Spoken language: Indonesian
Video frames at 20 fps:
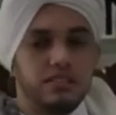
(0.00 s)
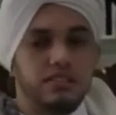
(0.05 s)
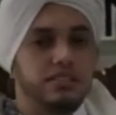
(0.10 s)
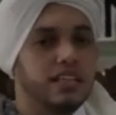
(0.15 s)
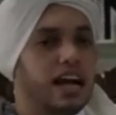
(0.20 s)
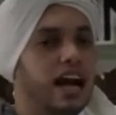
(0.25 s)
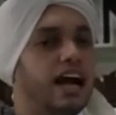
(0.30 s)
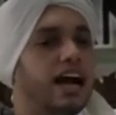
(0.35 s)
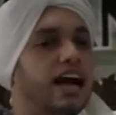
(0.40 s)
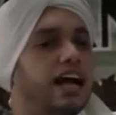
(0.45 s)

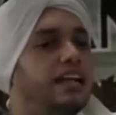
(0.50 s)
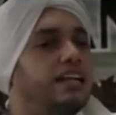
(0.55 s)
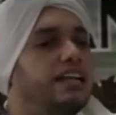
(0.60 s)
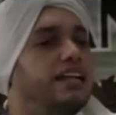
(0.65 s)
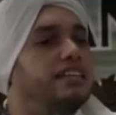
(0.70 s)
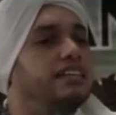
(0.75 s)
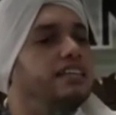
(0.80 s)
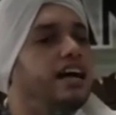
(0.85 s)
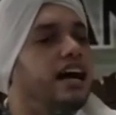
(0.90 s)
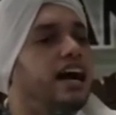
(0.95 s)
Jangan
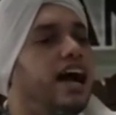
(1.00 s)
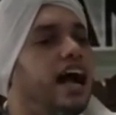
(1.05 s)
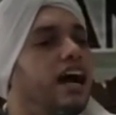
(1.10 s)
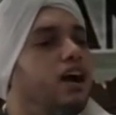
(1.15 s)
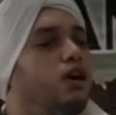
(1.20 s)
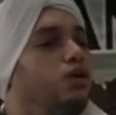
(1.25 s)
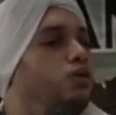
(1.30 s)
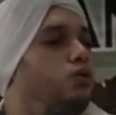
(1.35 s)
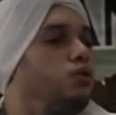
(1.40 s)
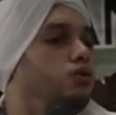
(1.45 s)
kita
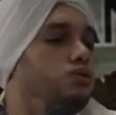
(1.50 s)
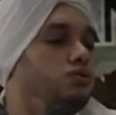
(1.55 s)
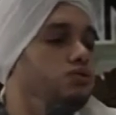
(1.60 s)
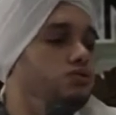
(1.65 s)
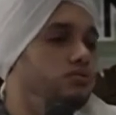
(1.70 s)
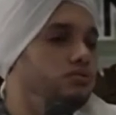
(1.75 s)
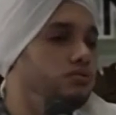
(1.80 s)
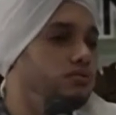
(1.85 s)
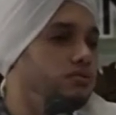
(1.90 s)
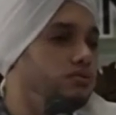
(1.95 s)
kaku,
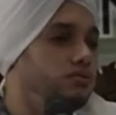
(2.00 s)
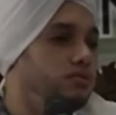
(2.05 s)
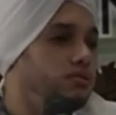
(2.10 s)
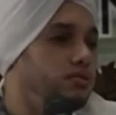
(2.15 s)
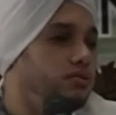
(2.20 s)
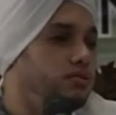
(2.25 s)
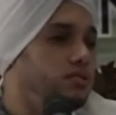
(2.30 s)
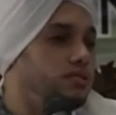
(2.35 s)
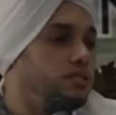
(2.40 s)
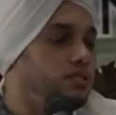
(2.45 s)

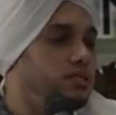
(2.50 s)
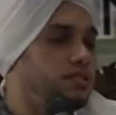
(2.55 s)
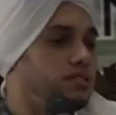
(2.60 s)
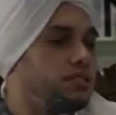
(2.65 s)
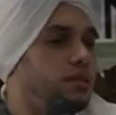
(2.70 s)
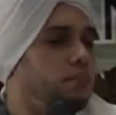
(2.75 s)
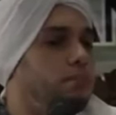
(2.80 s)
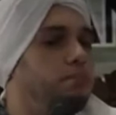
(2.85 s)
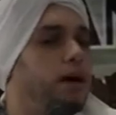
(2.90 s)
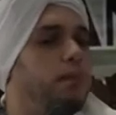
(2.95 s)

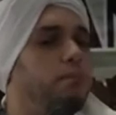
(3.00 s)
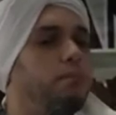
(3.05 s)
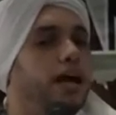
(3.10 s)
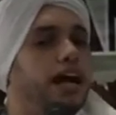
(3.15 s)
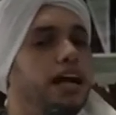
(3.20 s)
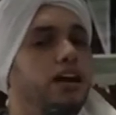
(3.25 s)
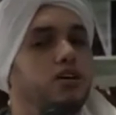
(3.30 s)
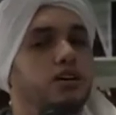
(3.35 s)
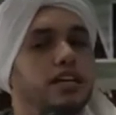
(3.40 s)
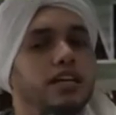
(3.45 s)
sebab
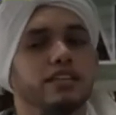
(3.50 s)
kalau